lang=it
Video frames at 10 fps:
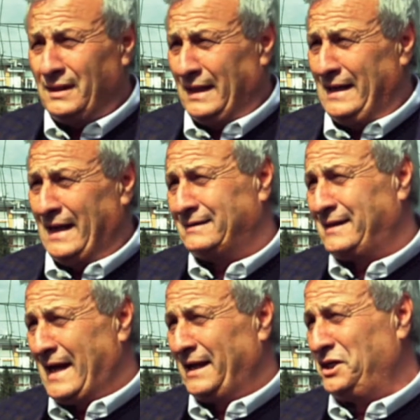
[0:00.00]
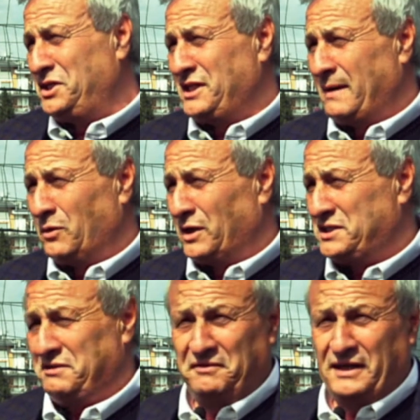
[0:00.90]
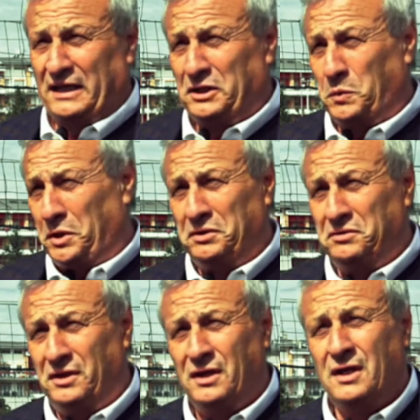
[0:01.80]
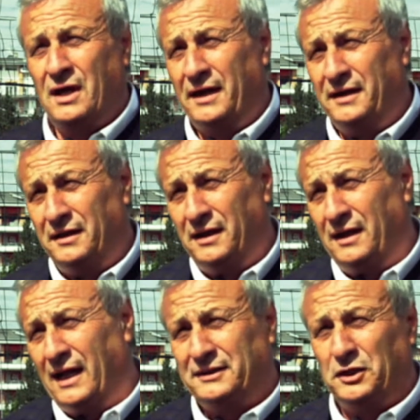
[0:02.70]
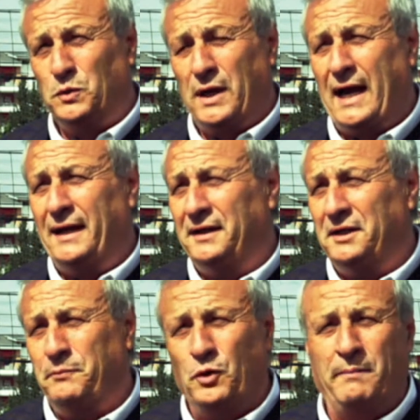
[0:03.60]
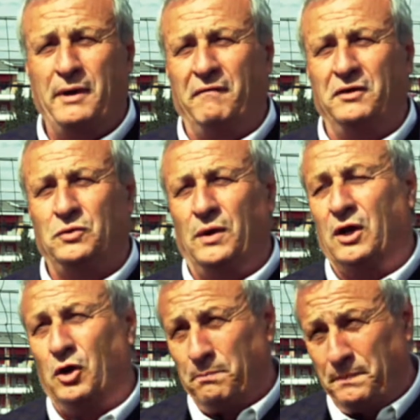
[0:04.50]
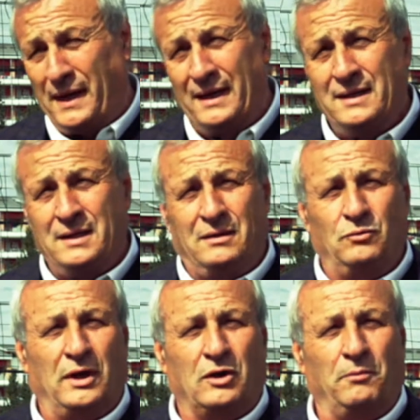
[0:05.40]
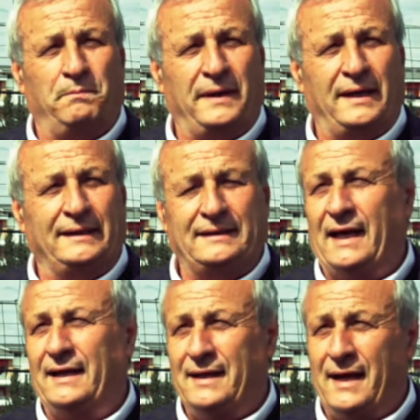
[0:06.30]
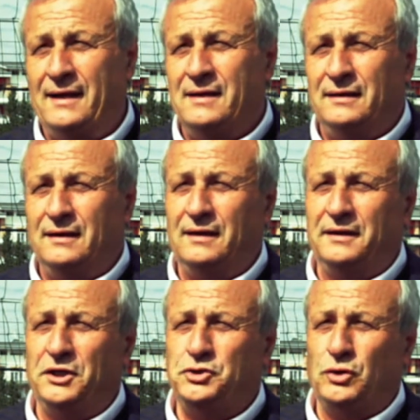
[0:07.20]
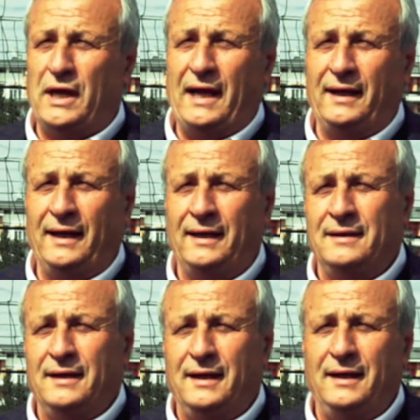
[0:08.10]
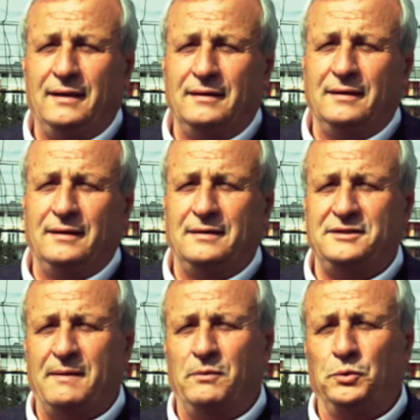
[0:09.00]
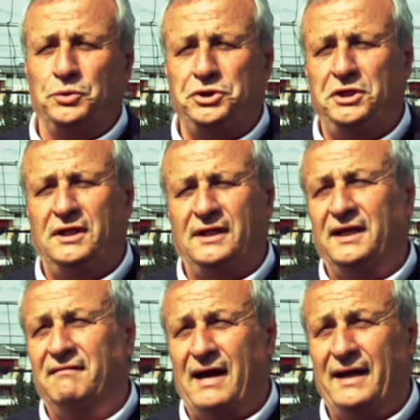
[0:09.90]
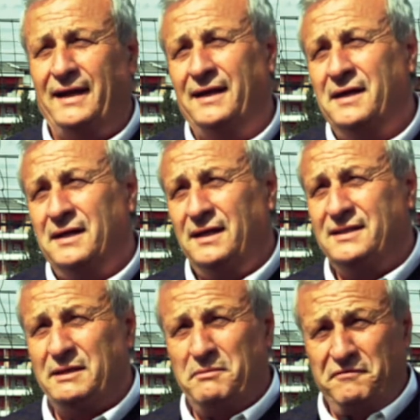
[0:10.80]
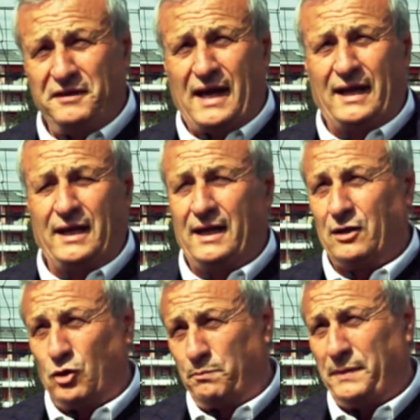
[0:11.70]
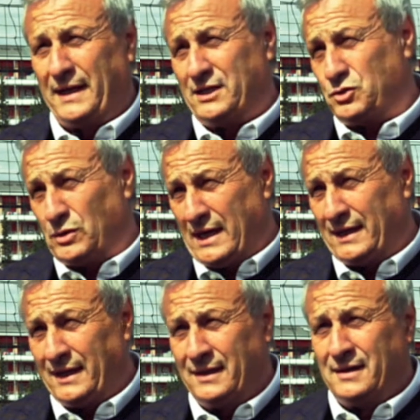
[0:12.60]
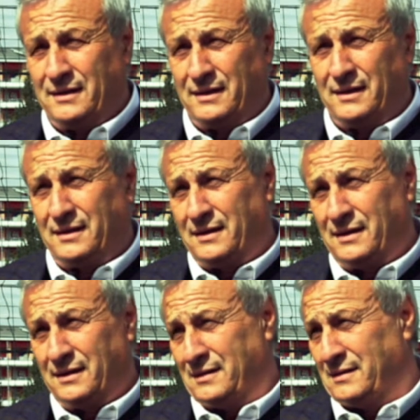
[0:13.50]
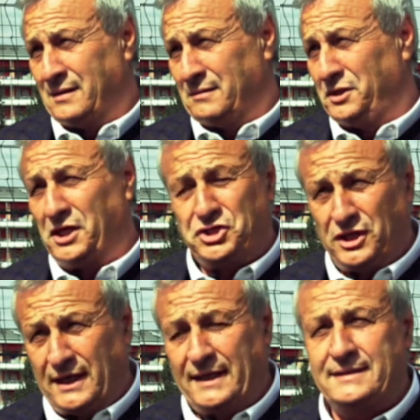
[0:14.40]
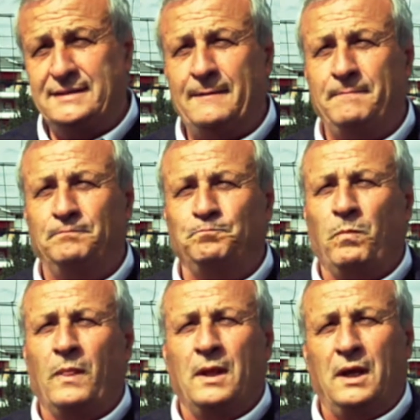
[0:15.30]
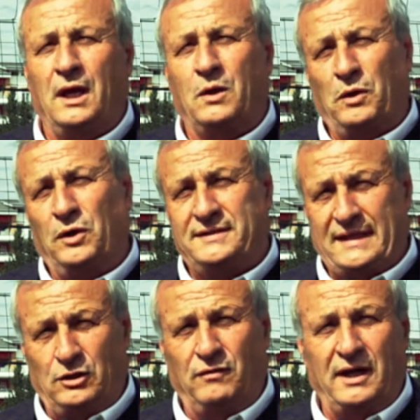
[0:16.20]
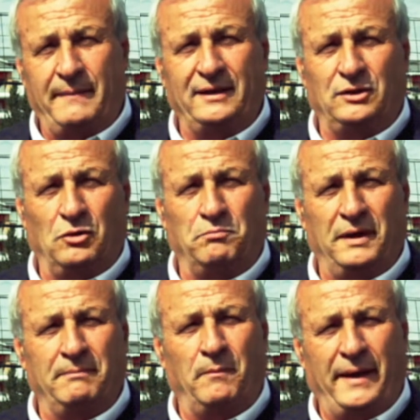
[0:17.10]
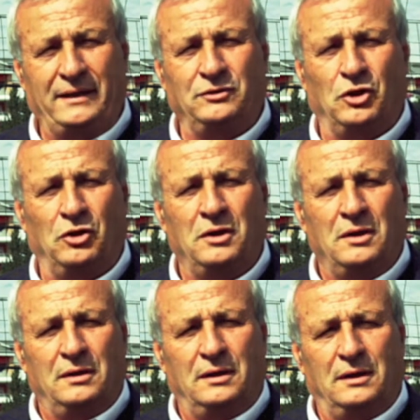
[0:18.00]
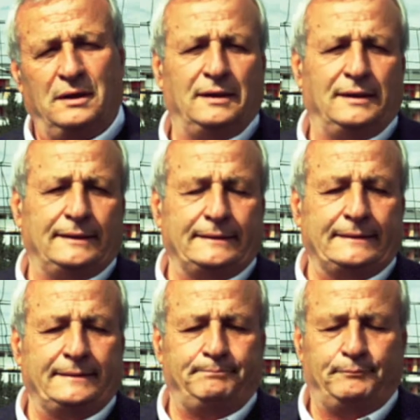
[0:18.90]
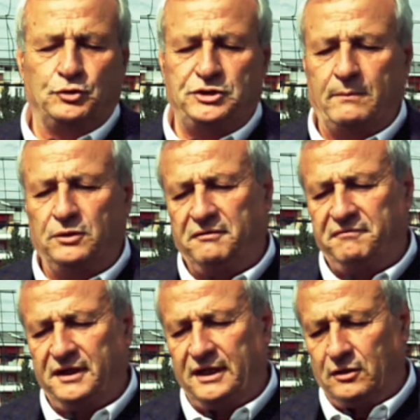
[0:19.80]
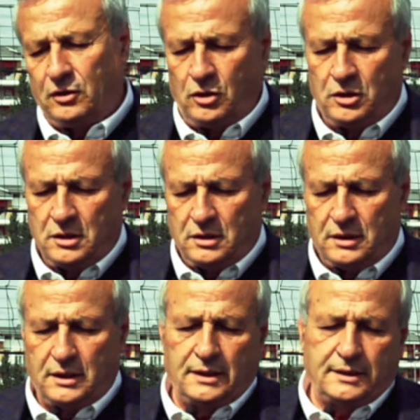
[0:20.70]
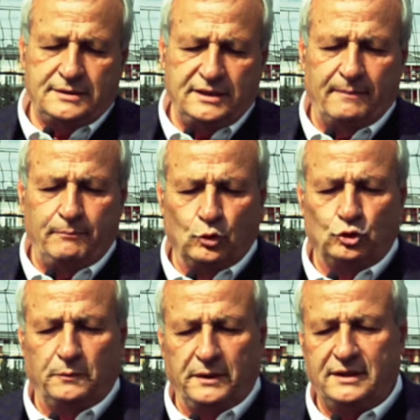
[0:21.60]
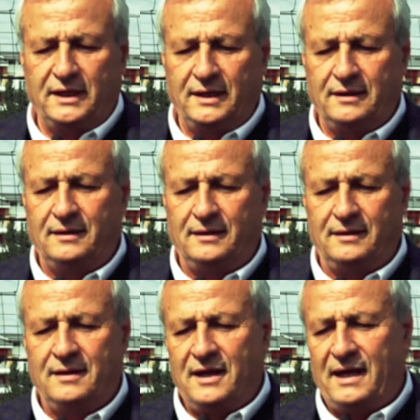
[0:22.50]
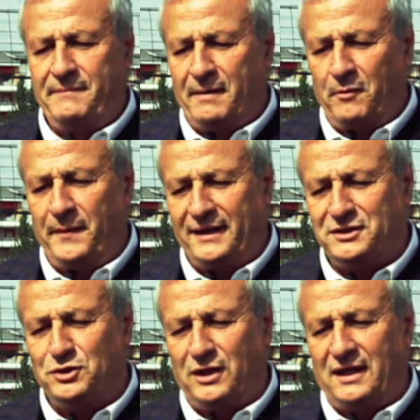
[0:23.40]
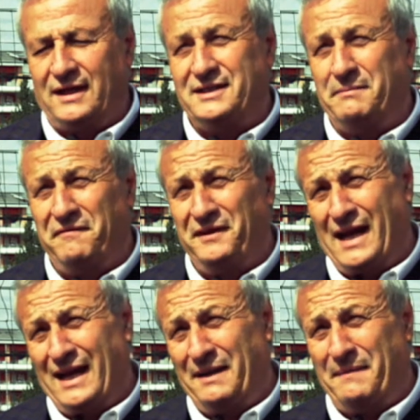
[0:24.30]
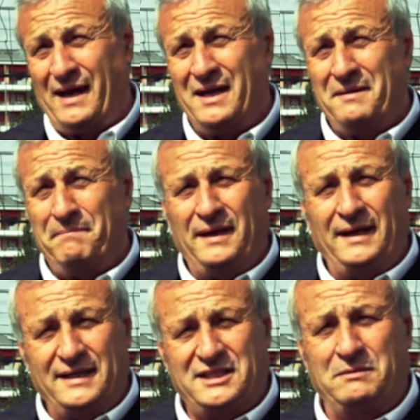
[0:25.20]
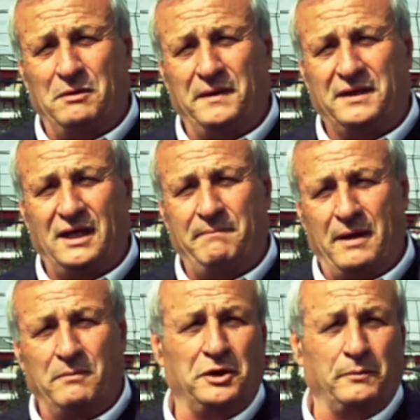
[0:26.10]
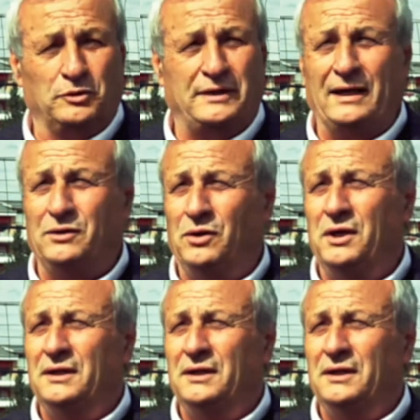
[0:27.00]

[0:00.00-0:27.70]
negli altri anni ci siamo classificati quinti eh, negli altri due anni, in più abbiamo vinto una Coppa, una Coppa Italia eh, regionale e eh, siamo riusciti ad arrivare in semifinale alla Coppa Nazionale eh, di Eccellenza e quello è stato veramente un bel momento, eh, possiamo definirlo eh, sia brutto perché eh, abbiamo perso la, semifinale, ma bellissimo perché abbiamo riportato